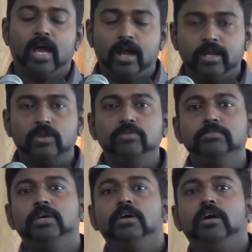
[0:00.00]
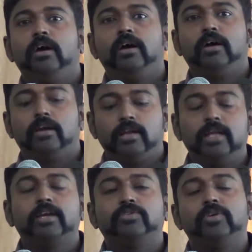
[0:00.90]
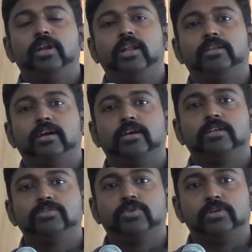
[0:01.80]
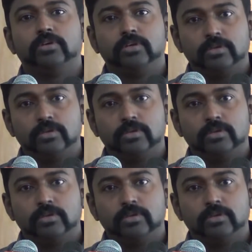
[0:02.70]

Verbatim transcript: ஆனாலும் இலங்கை தொழிலாளர் காங்கிரஸ் ஒரு